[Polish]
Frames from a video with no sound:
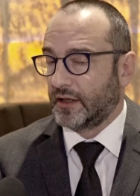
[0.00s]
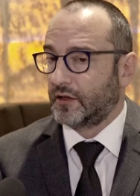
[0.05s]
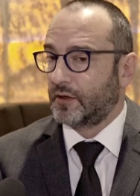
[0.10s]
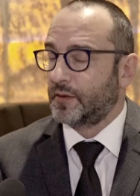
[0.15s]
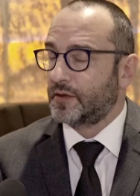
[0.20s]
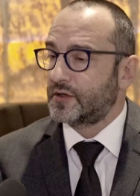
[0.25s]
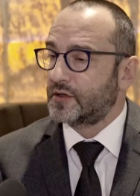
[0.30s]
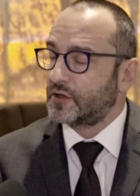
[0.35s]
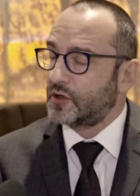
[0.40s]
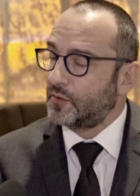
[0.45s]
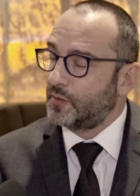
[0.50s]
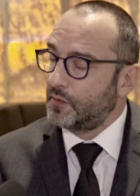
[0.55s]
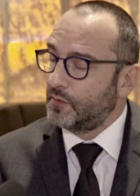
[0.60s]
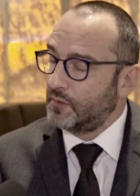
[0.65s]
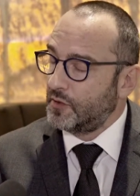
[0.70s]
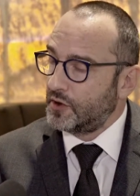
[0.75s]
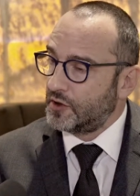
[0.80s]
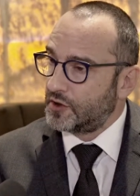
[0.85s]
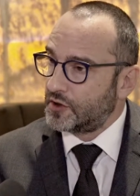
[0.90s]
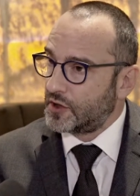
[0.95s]
Natomiast
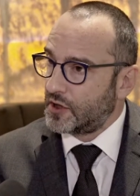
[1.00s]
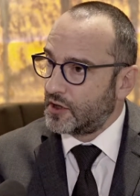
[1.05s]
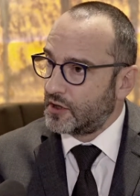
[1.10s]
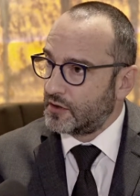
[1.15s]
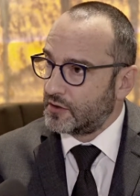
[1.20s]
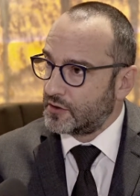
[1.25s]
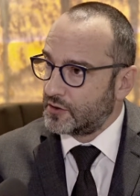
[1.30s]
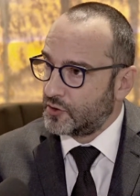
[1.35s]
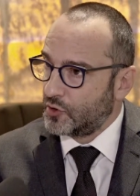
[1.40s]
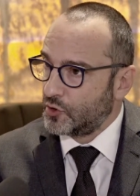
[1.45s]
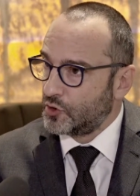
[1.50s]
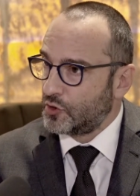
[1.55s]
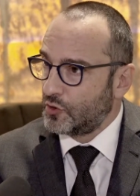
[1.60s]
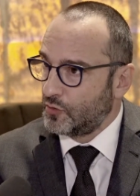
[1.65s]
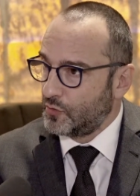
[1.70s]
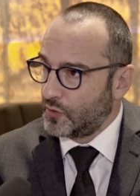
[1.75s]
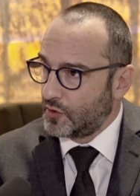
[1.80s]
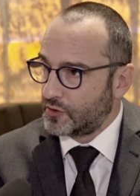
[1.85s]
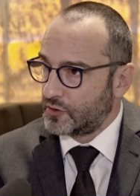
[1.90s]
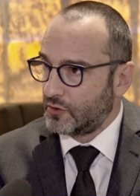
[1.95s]
chciałbym jeszcze z
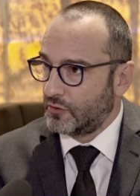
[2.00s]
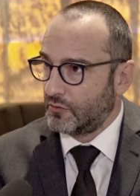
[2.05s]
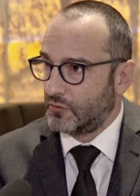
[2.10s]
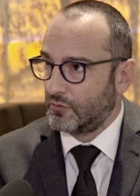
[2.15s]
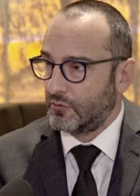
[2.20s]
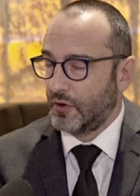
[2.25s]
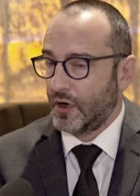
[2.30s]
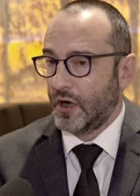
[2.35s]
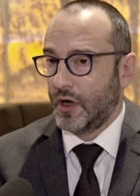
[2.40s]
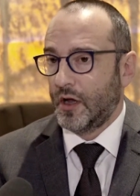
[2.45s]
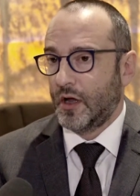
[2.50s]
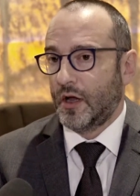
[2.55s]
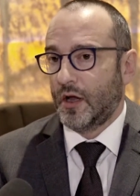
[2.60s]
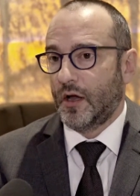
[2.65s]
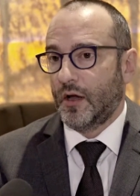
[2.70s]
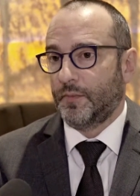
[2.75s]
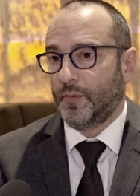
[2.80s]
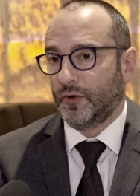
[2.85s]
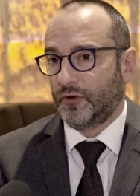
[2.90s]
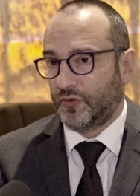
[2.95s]
dużą mocą
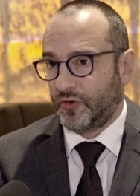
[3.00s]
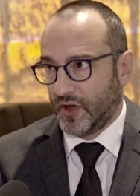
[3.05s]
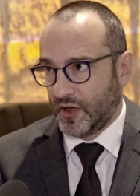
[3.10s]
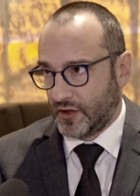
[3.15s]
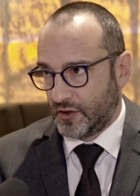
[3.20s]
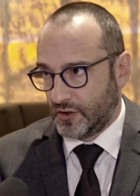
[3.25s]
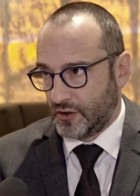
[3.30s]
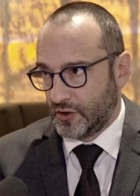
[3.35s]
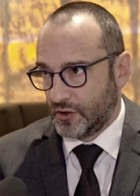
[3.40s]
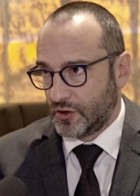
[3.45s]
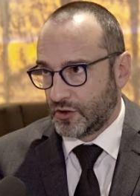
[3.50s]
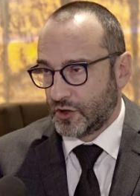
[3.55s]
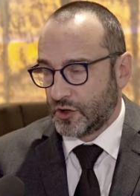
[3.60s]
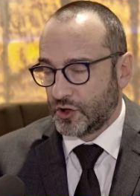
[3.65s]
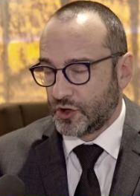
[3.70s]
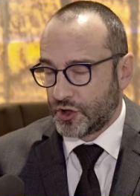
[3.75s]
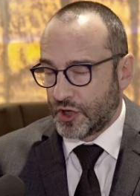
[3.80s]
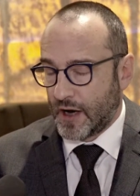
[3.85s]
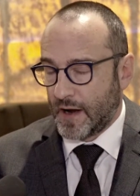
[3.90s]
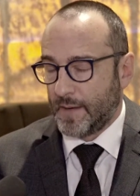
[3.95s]
potwierdzić,
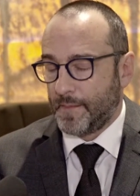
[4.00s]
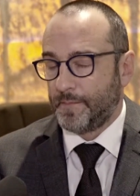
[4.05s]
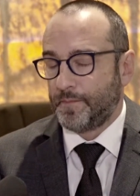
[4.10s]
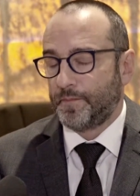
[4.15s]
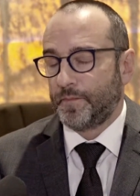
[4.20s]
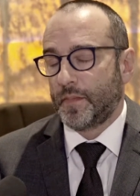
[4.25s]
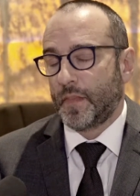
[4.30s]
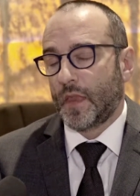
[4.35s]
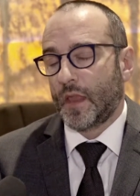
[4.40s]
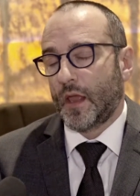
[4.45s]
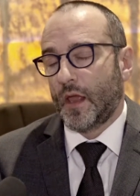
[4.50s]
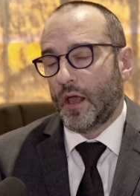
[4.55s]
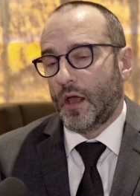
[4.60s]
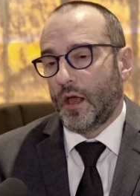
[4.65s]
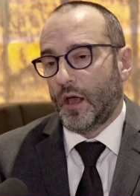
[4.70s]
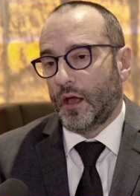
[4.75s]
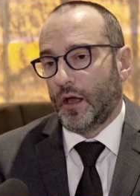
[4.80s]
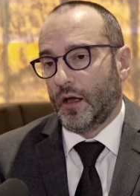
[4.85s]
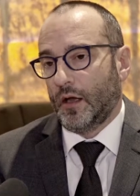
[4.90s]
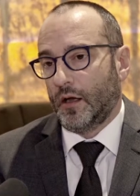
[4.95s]
że
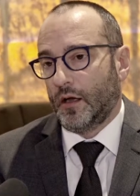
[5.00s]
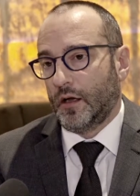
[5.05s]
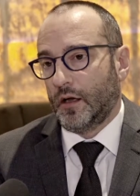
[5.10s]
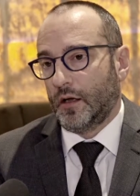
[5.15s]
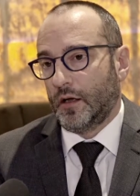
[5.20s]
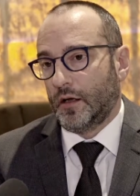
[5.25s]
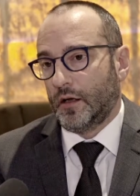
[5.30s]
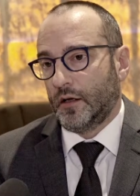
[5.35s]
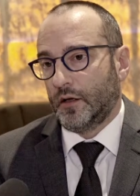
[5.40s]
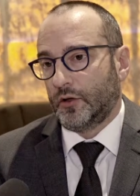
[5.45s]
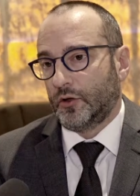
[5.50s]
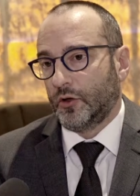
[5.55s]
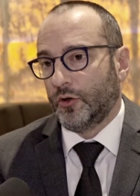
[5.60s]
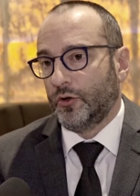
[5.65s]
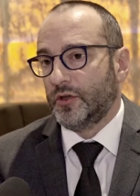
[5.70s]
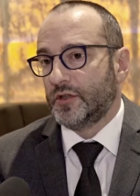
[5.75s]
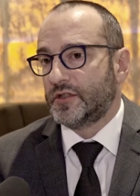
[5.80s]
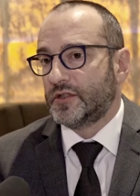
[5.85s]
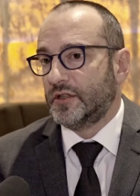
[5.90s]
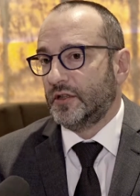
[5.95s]
e, to
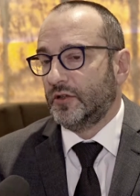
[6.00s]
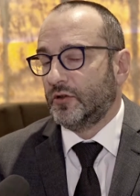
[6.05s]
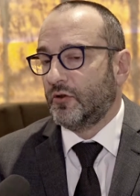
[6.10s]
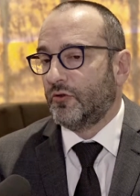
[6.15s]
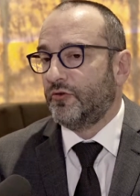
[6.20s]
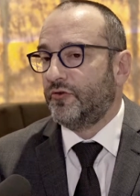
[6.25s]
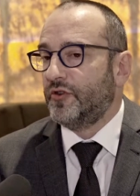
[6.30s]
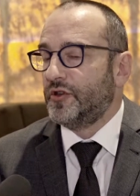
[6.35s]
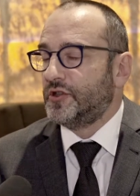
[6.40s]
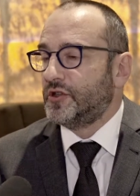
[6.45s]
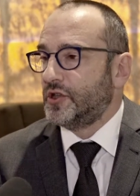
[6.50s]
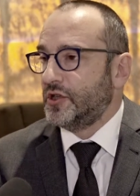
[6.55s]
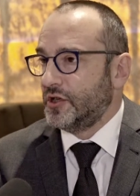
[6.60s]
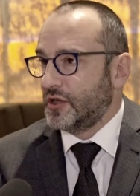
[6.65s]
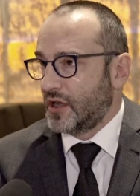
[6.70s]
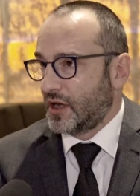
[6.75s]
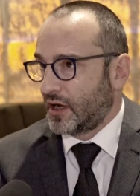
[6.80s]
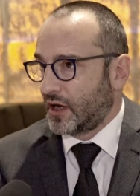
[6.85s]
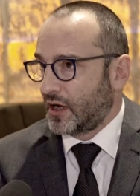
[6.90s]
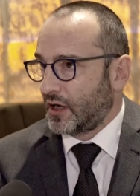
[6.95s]
jest tylko
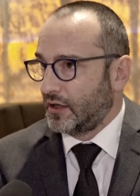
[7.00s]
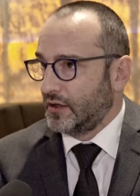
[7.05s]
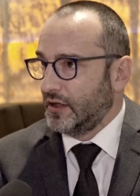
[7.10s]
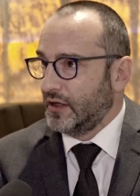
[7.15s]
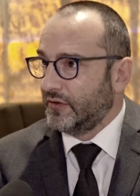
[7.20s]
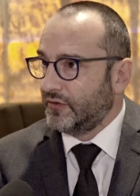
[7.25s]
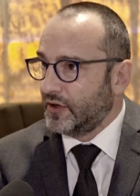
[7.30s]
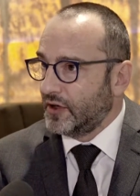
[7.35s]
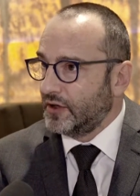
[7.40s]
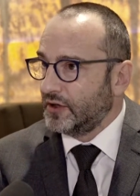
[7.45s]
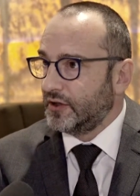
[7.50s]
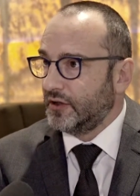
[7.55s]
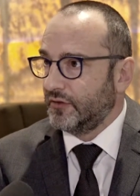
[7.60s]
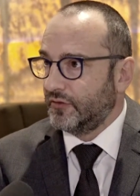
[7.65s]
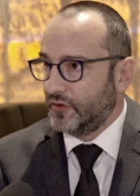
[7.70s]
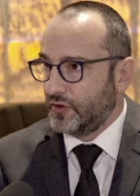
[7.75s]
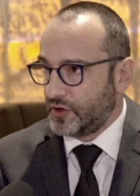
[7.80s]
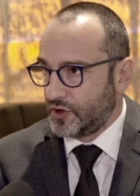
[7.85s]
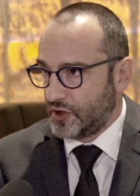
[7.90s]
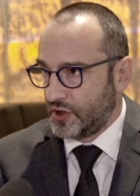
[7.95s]
wycinek, niewielki
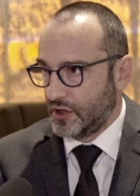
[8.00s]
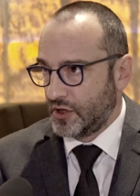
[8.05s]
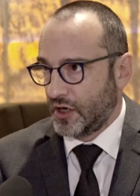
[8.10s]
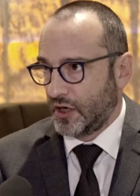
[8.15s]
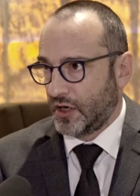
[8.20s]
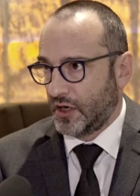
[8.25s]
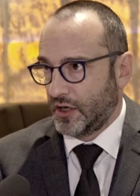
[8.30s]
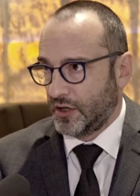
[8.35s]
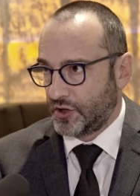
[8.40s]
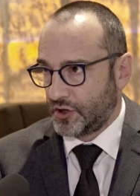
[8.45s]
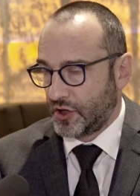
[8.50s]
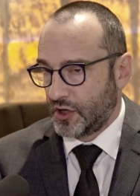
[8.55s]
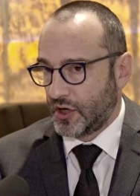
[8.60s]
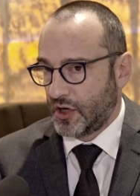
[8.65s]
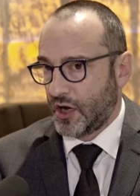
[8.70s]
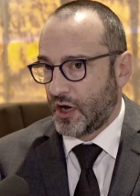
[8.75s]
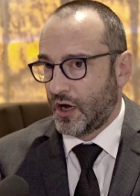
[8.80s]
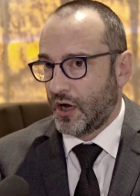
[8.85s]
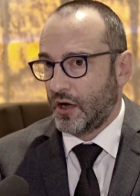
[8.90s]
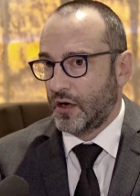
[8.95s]
wycinek
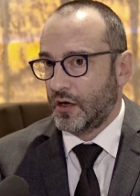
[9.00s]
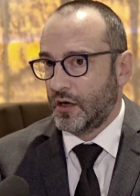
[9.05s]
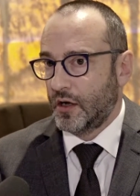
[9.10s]
leczenia